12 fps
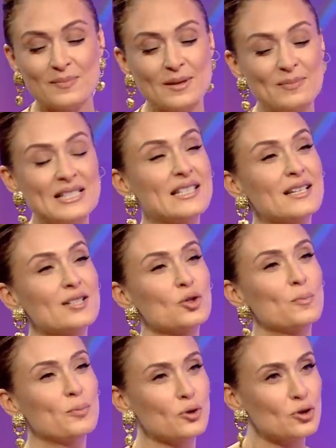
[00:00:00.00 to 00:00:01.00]
Şimdi biz senin
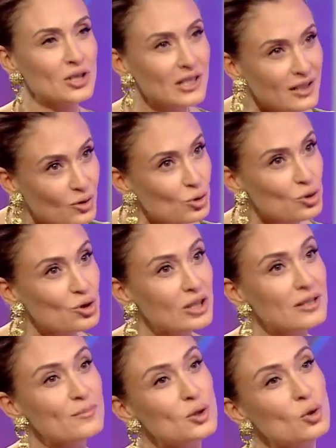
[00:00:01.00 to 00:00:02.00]
şu projeleri
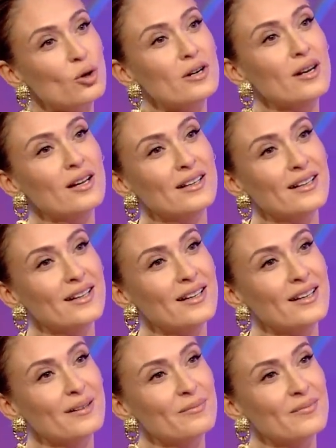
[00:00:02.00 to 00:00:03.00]
konuşalım Hı. sonra
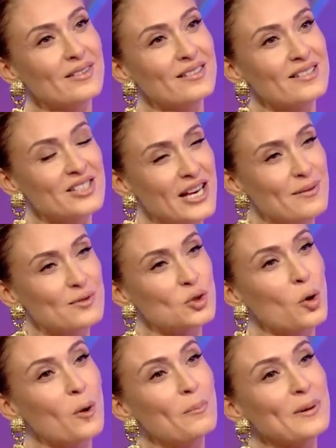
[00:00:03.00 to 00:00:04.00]
e, şey
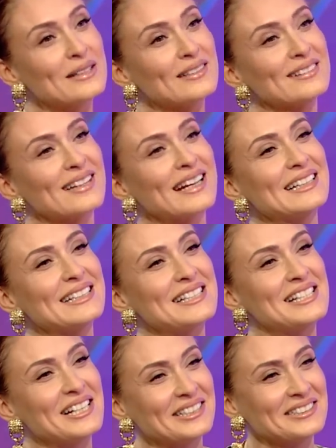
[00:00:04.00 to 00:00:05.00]
sohbetin
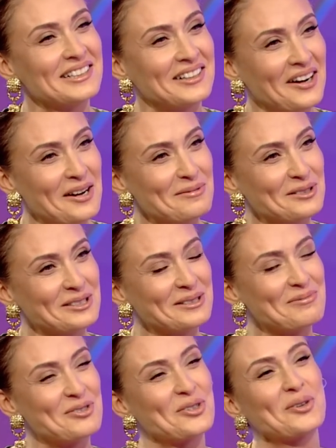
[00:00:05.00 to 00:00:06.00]
deylezlerinde tamam.
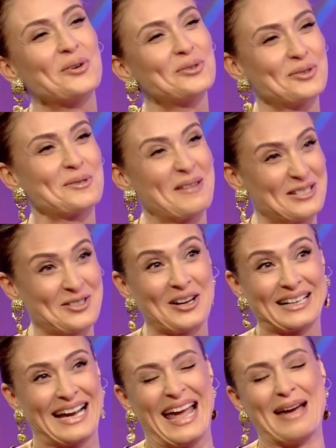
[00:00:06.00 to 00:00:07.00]
kaybolalım çünkü 35
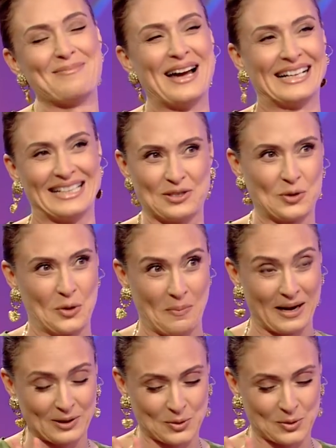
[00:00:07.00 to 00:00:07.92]
dakika hemen geçiyor bak